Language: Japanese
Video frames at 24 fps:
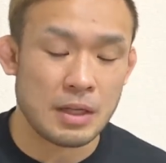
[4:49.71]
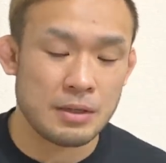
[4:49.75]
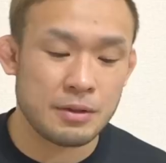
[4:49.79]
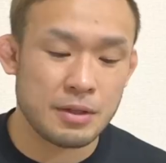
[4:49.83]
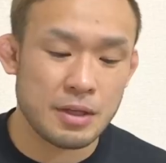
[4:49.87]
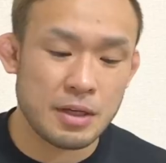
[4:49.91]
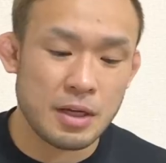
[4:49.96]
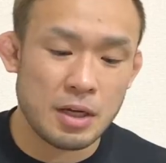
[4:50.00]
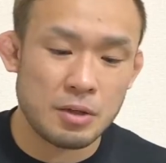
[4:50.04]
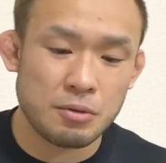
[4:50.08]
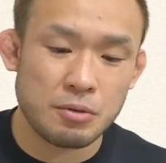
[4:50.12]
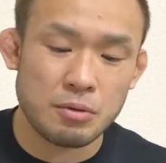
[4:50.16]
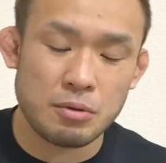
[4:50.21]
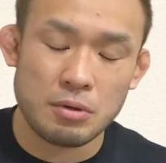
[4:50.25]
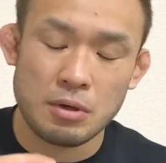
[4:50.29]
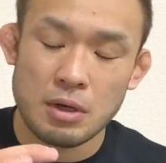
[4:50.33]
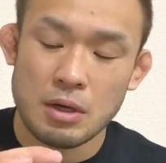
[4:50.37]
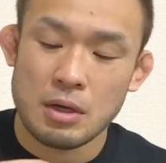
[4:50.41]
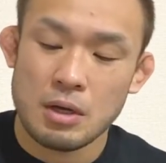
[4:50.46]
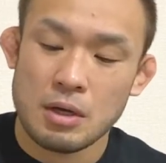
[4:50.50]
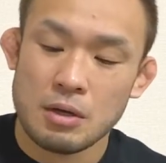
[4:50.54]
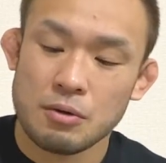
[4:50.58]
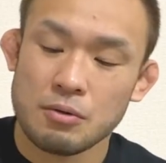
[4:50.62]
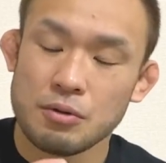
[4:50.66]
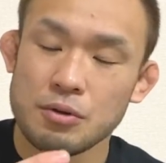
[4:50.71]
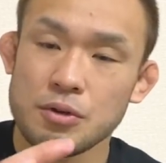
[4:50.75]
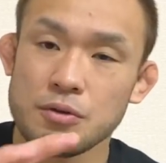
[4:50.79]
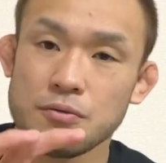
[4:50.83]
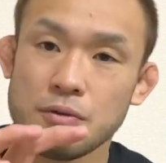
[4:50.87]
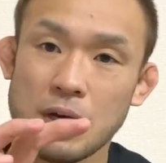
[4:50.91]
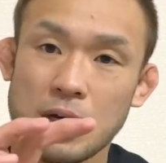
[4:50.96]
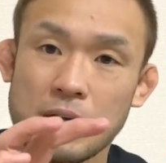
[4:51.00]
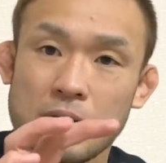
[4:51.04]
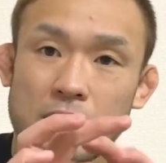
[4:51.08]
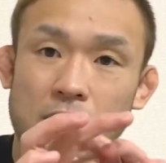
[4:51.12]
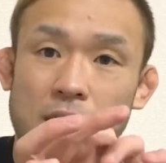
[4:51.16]
で、あの、こうい
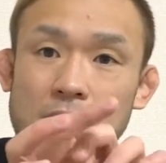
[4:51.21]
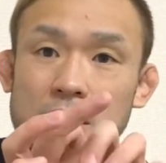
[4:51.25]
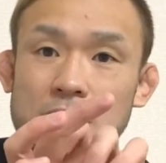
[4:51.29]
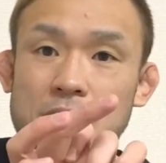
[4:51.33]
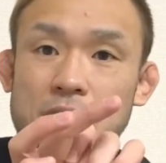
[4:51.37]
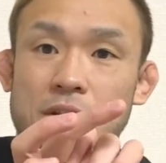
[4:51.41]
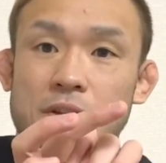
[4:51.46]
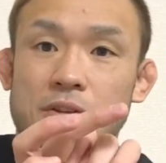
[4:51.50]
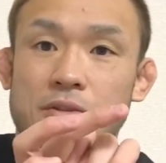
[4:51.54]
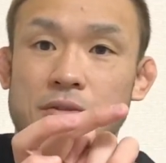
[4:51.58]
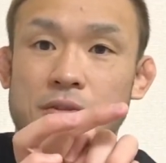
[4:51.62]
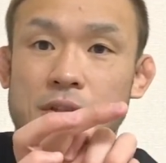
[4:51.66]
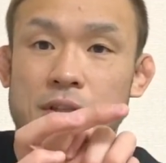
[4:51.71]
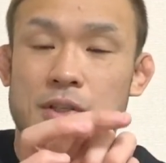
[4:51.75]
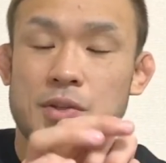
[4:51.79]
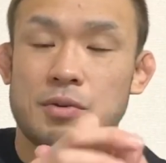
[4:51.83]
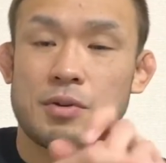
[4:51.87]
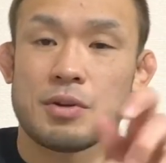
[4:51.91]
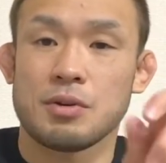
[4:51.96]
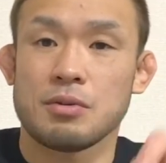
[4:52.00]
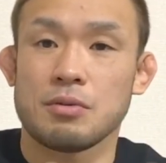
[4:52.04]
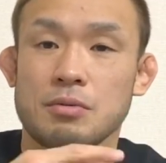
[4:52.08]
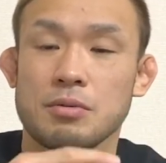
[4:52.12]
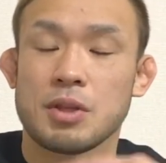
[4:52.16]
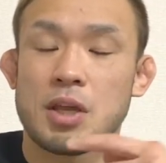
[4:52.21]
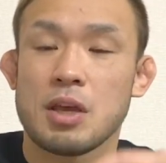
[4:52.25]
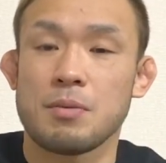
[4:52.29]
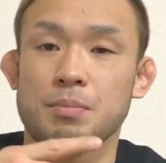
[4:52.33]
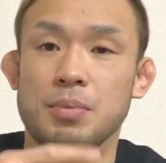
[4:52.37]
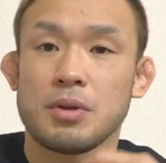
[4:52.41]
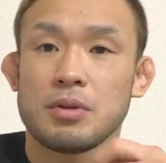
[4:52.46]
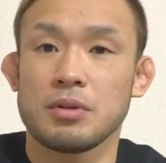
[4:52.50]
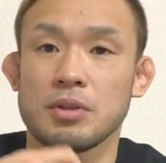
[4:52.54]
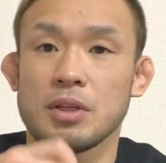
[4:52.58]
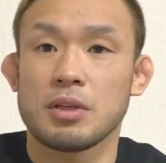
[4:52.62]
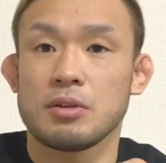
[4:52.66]
う輪っかができるんで、それを
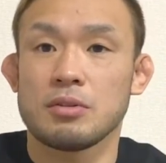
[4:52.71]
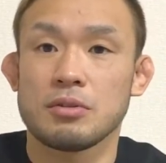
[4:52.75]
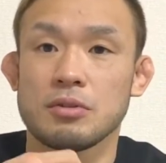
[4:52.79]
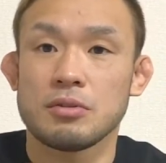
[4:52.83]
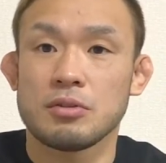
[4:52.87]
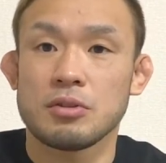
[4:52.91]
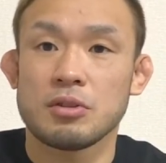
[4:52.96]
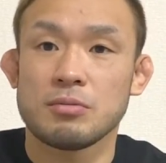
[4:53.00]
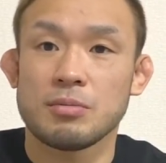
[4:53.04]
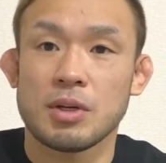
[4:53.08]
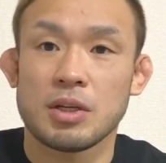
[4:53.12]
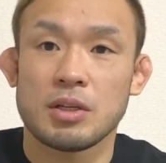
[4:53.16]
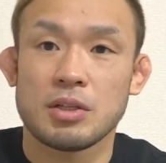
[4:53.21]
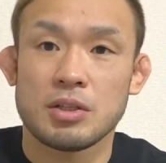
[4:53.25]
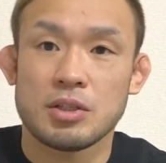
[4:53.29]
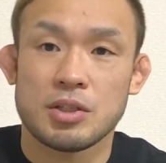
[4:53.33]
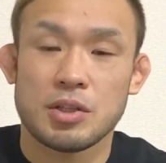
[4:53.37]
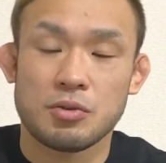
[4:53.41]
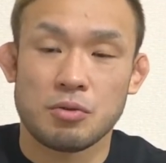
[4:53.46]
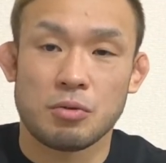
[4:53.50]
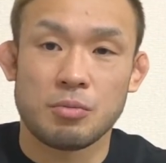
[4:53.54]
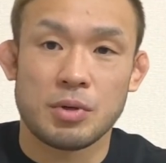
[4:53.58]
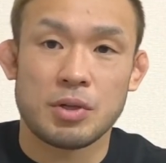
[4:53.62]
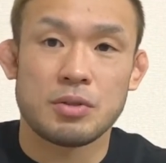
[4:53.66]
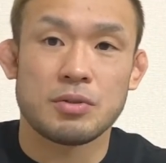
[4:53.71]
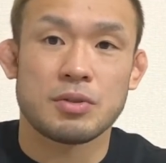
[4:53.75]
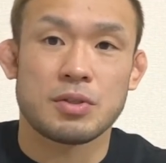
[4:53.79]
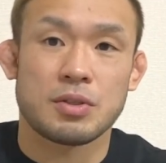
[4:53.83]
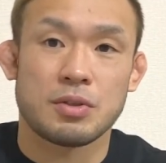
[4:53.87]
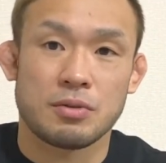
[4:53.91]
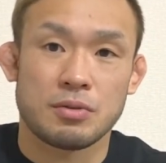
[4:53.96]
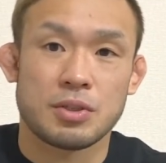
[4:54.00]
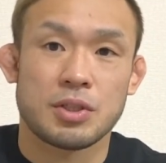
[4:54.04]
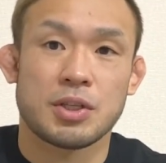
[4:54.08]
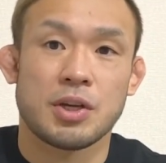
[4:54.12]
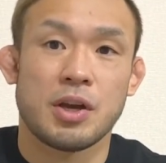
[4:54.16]
テーピングでぐるぐる巻きにして止めるんで
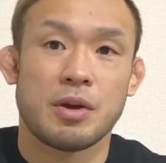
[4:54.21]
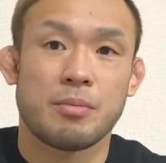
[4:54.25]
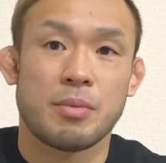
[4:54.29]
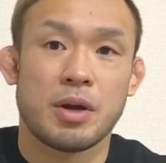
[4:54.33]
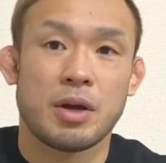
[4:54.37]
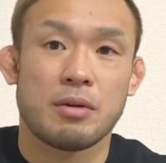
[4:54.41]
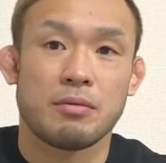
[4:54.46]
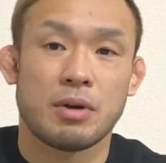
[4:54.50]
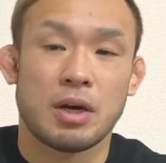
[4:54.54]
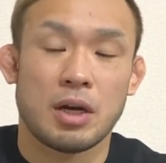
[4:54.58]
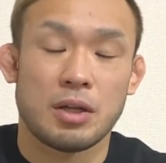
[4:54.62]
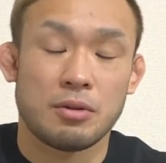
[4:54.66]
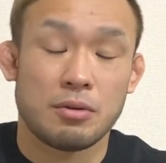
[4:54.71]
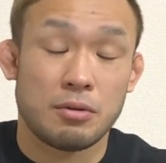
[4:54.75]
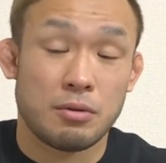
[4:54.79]
すよ、試合前は。あ